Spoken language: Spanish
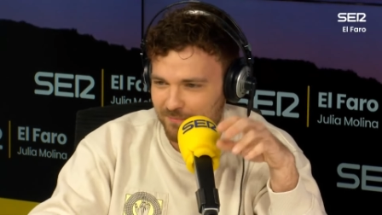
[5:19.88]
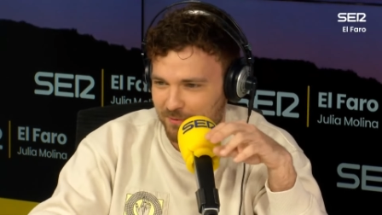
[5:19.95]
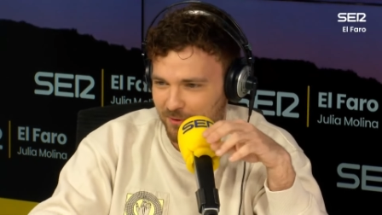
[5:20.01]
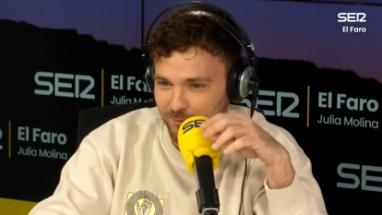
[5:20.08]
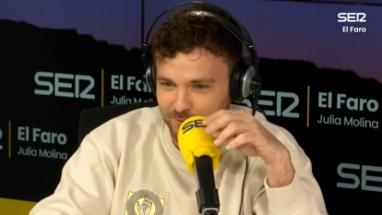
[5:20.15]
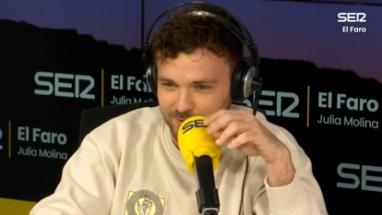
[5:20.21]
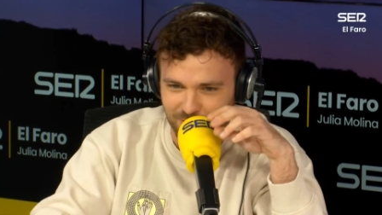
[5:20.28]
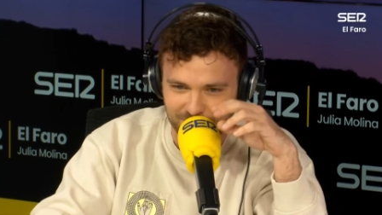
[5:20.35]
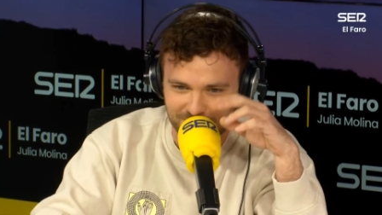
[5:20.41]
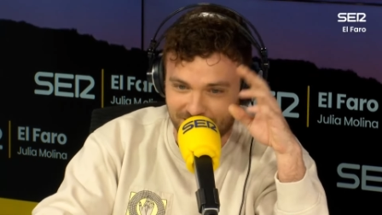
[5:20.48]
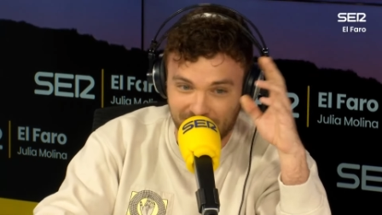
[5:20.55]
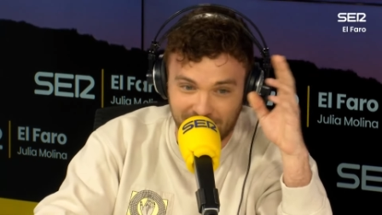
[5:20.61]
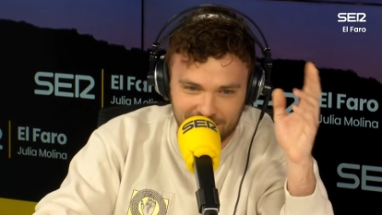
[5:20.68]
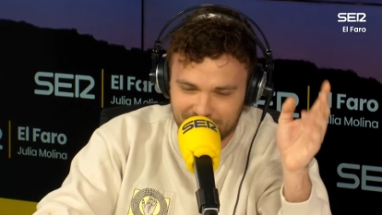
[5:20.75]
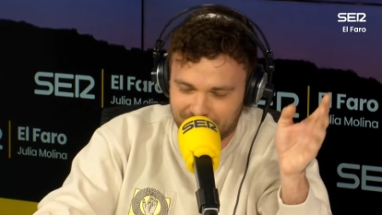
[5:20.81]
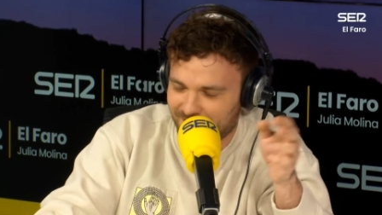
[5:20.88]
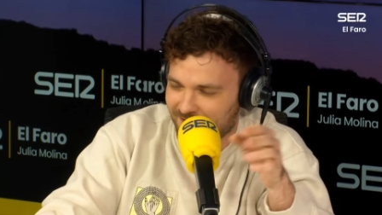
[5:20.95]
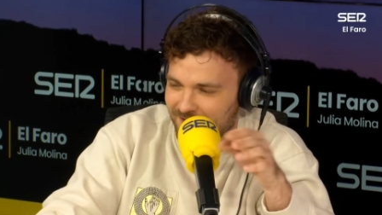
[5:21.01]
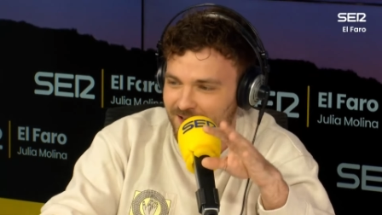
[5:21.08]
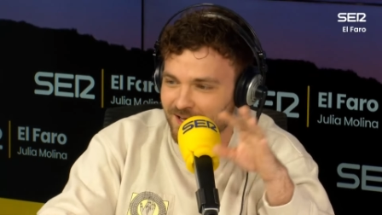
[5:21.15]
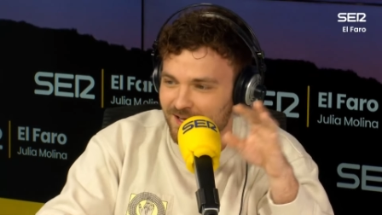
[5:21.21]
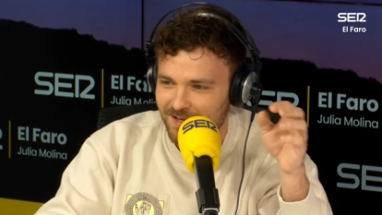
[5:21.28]
el productor tres, la,
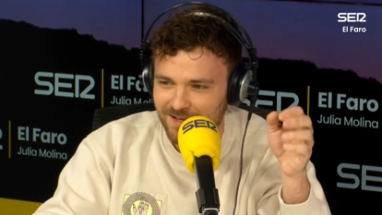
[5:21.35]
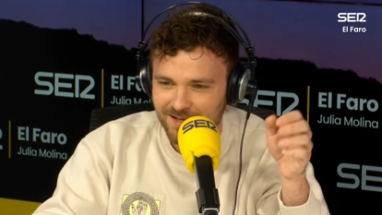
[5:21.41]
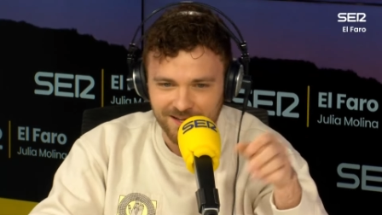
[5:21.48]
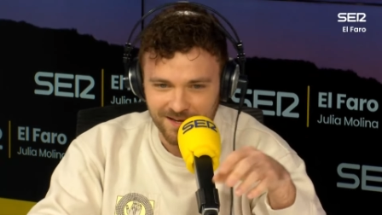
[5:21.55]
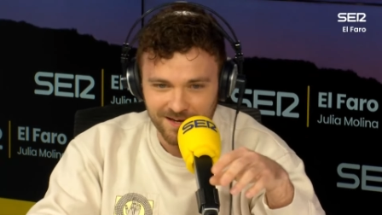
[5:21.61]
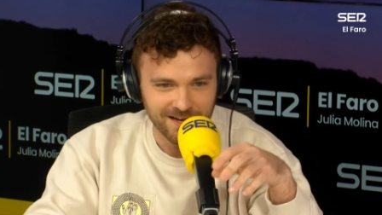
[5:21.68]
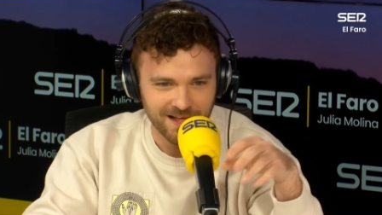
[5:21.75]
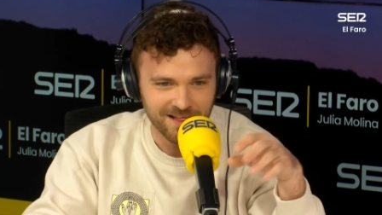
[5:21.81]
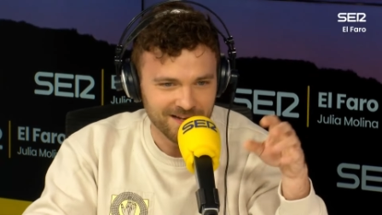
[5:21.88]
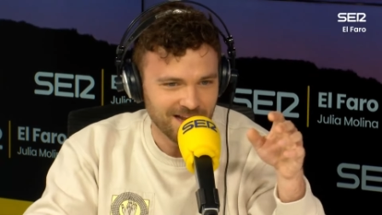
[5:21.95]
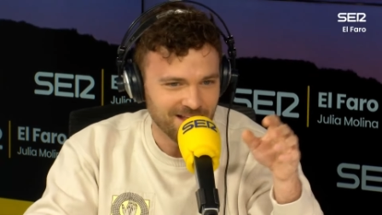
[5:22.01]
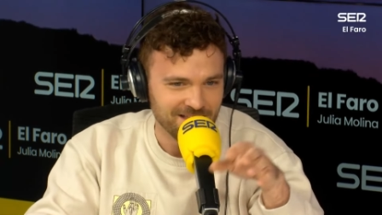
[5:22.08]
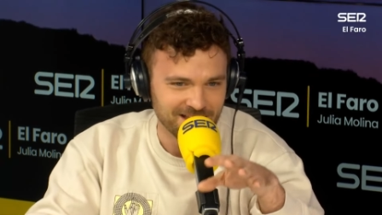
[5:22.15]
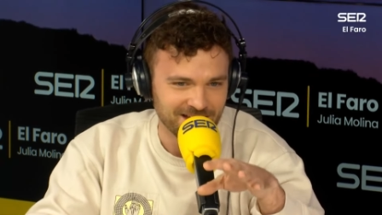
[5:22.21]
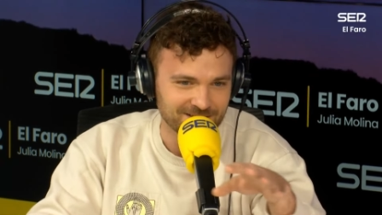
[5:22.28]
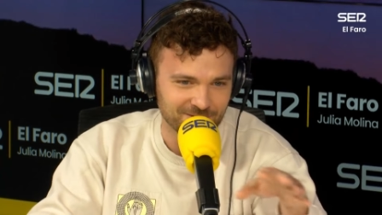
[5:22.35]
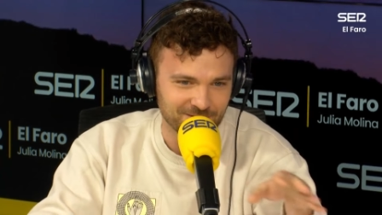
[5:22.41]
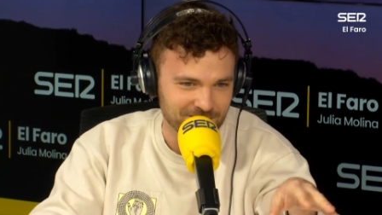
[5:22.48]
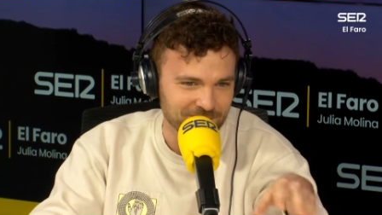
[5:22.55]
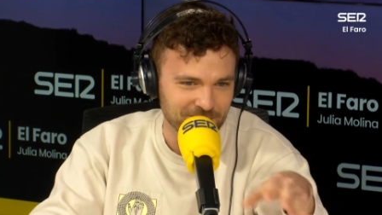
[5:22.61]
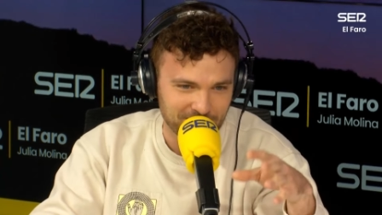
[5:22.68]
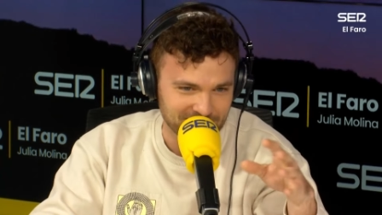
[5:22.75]

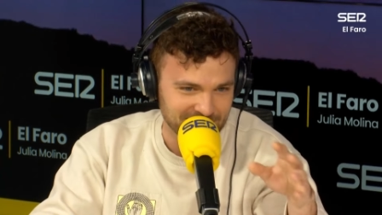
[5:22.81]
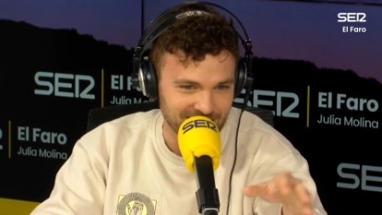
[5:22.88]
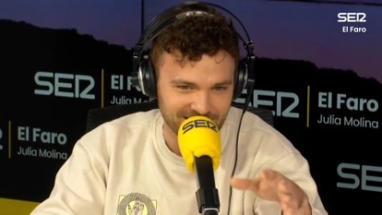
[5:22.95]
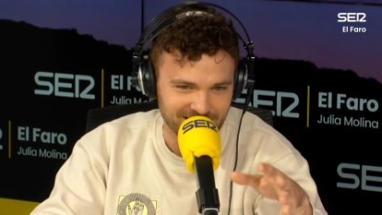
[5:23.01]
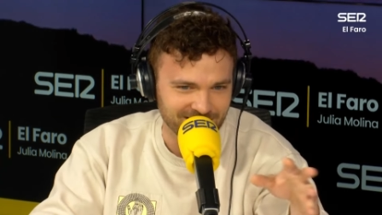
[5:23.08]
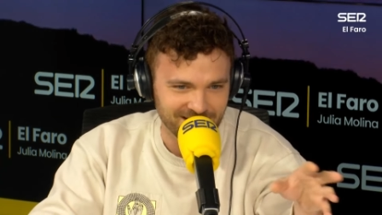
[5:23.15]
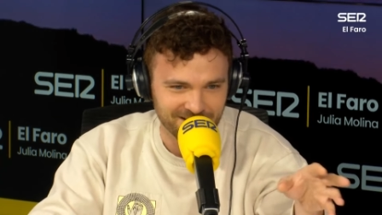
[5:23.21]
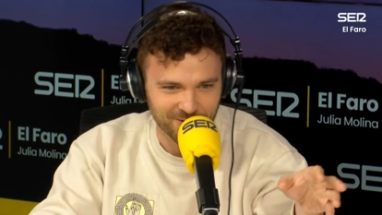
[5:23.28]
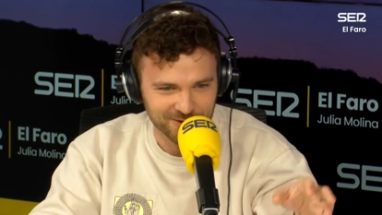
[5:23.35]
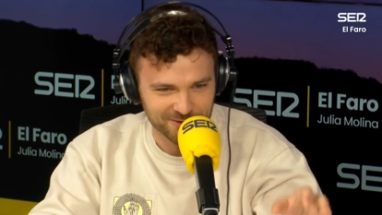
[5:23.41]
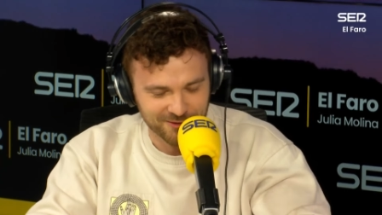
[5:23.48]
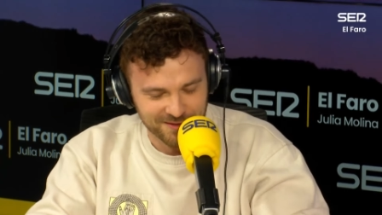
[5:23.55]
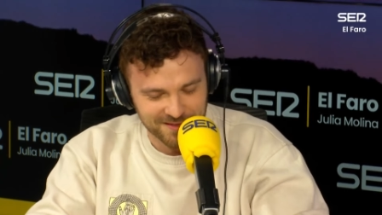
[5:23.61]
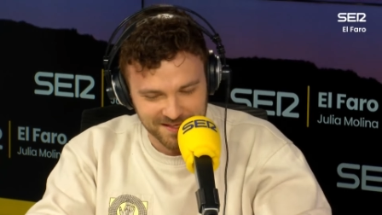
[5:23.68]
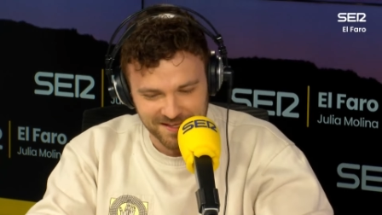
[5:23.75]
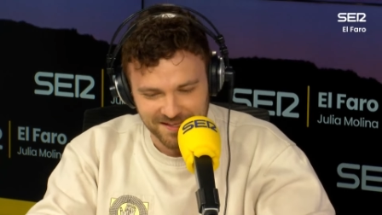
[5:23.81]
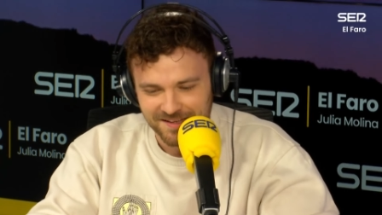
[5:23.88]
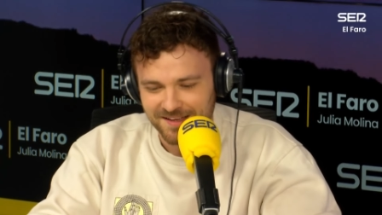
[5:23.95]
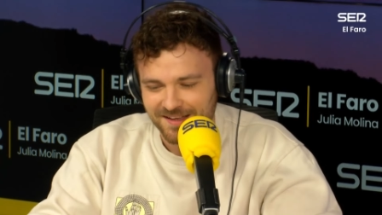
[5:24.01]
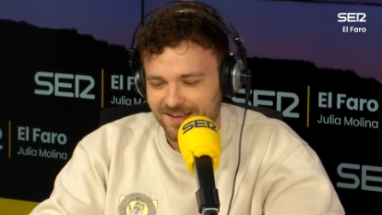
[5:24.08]
dedicatoria fue más larga que el corto en sí.